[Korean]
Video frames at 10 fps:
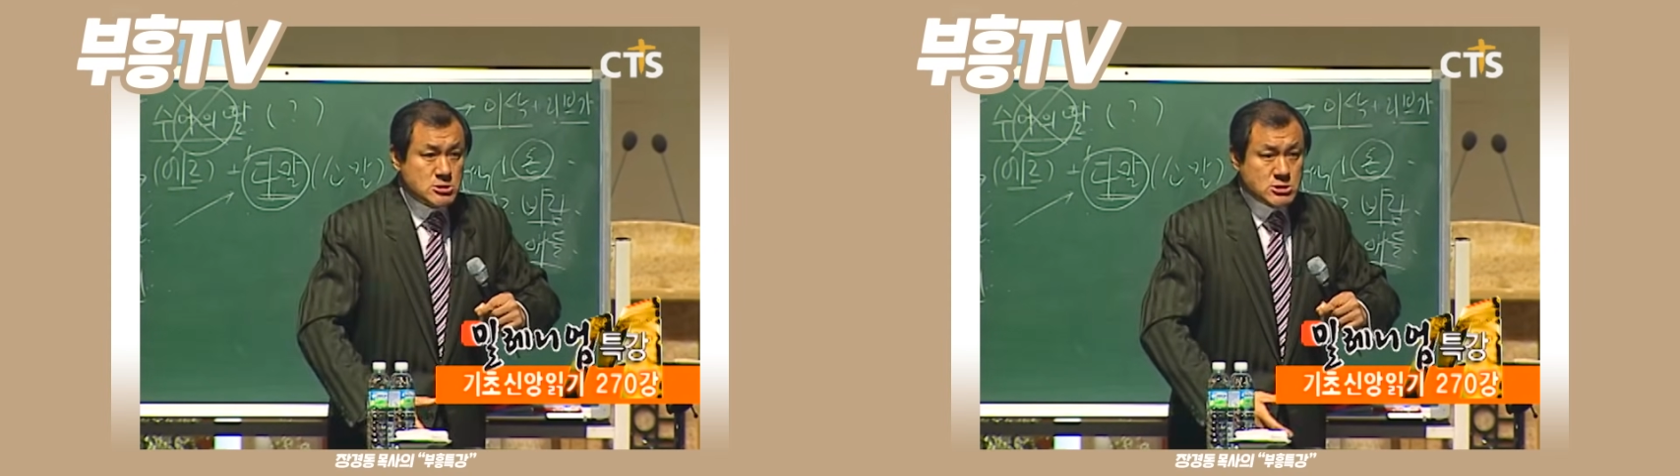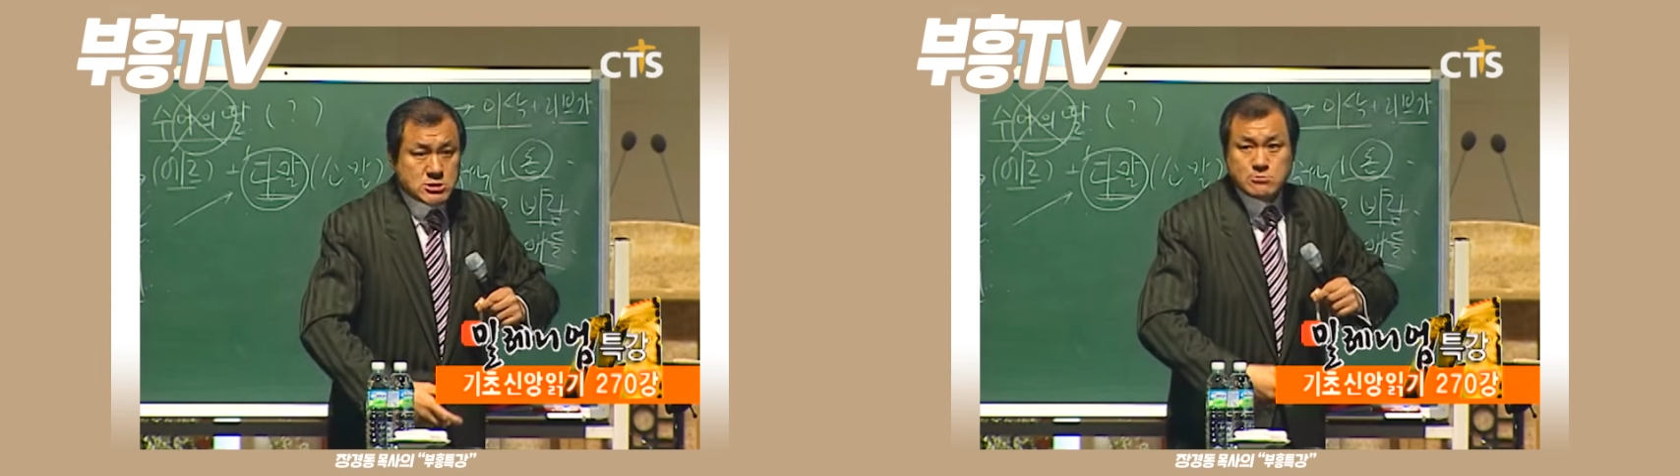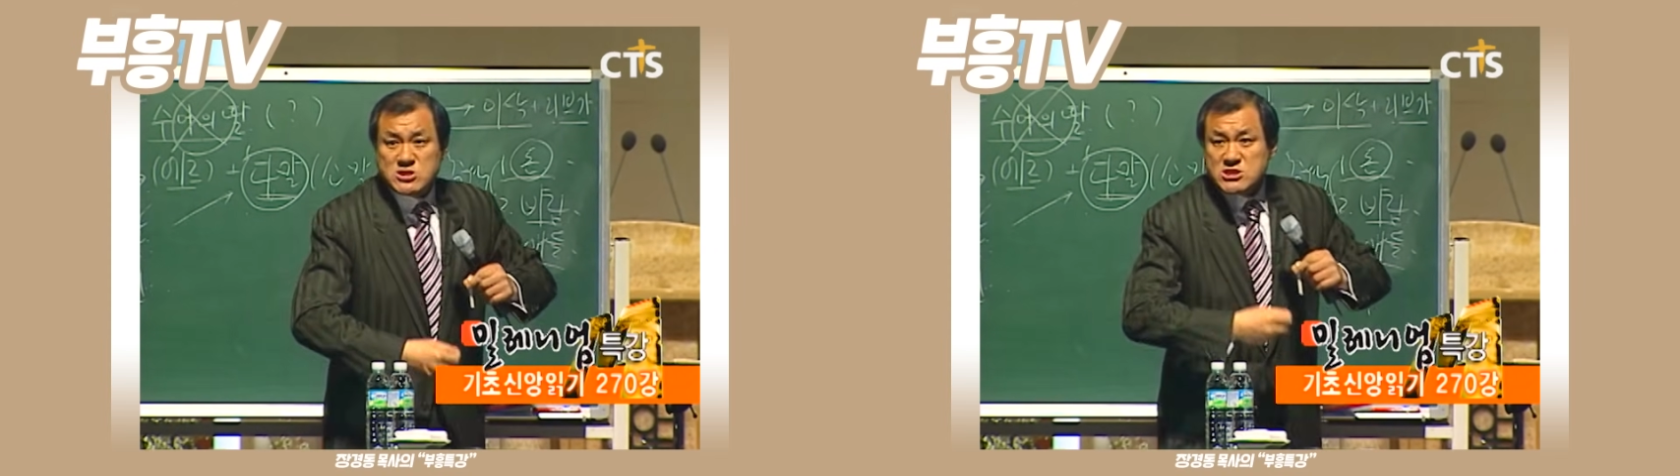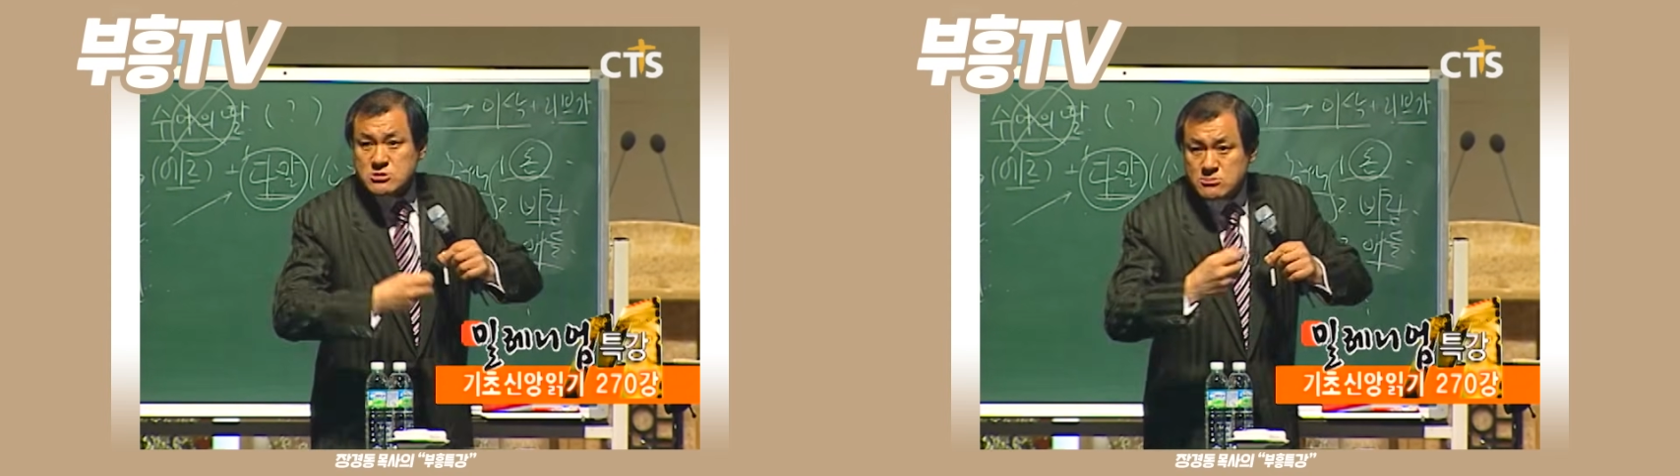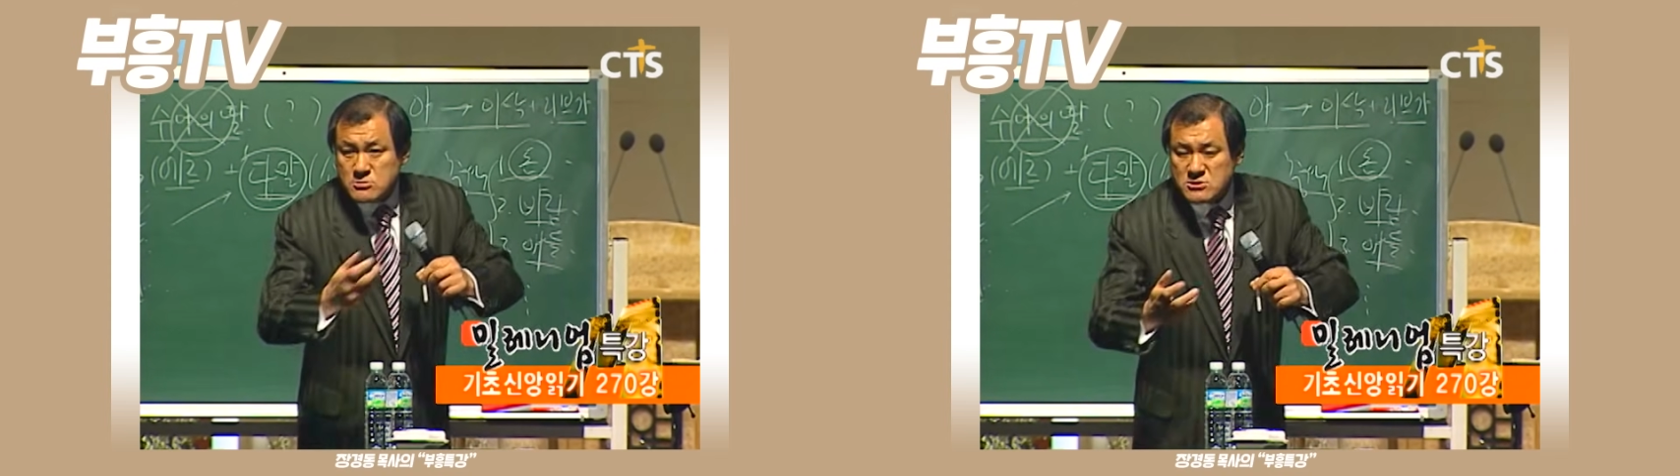
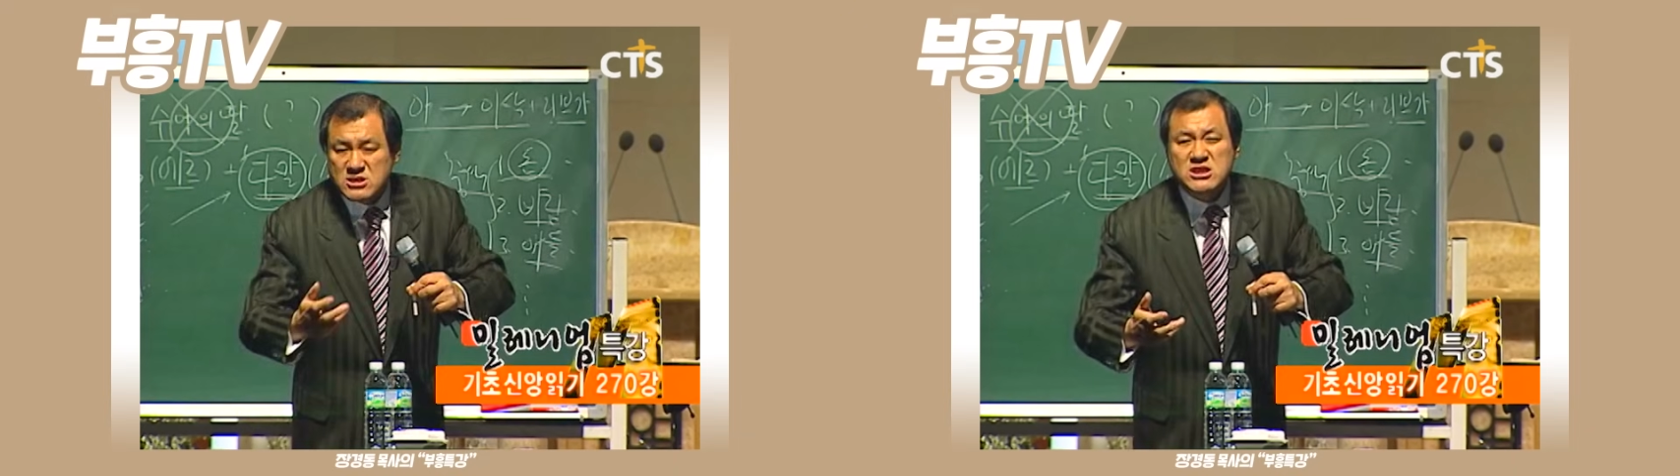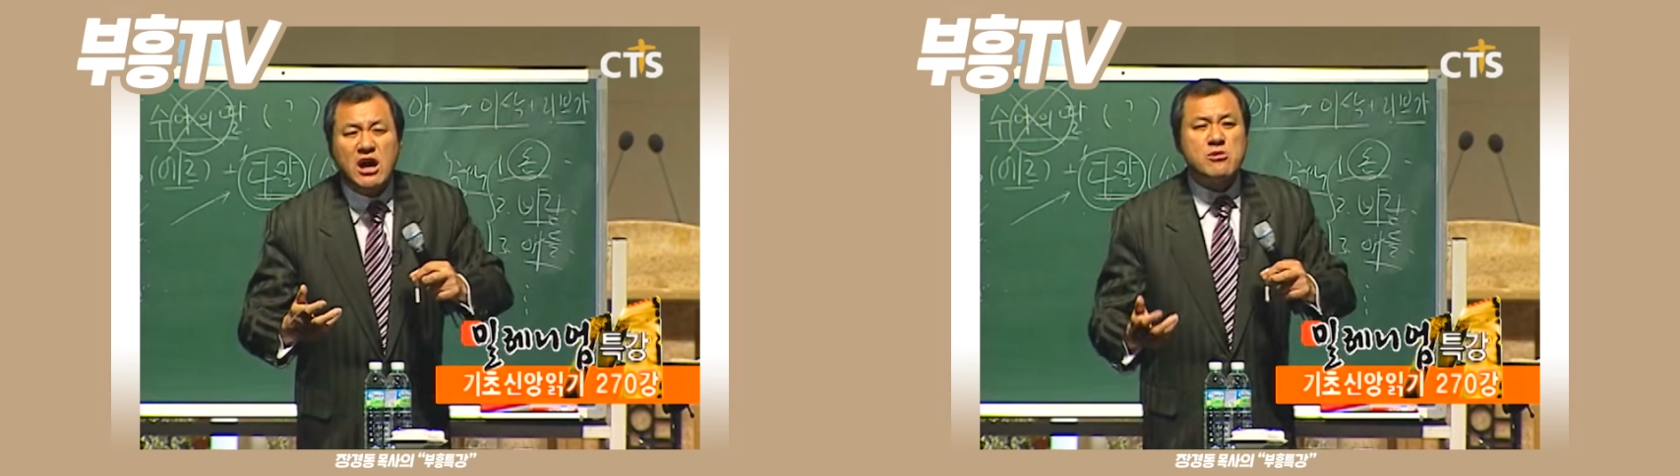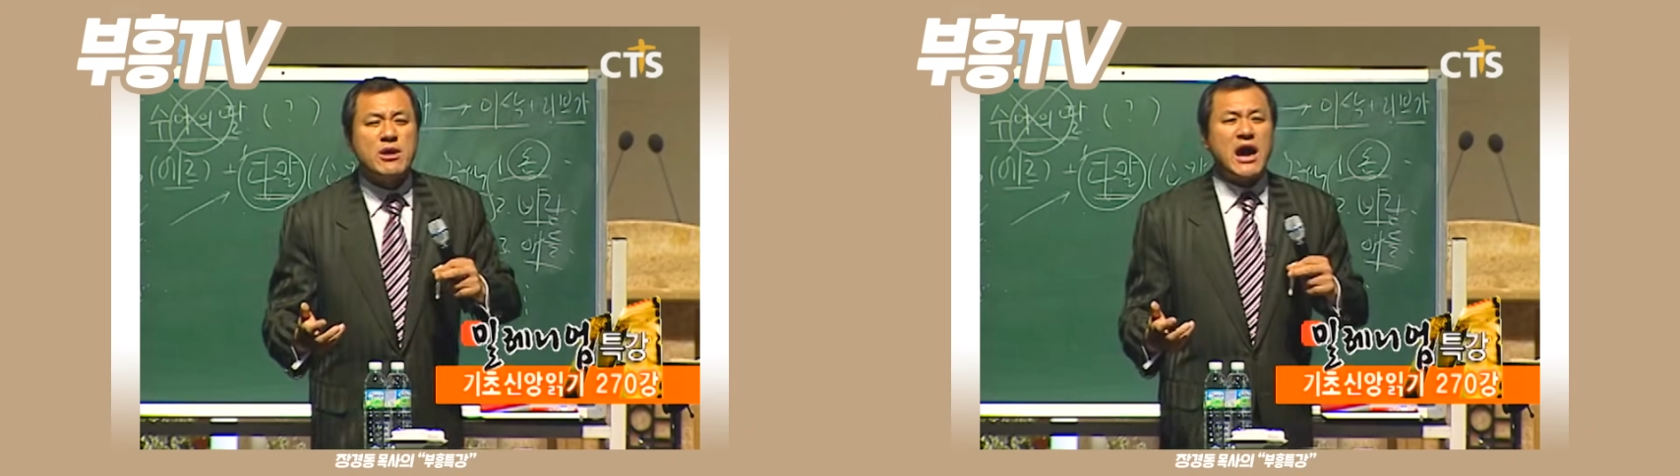검사하고 그 다음에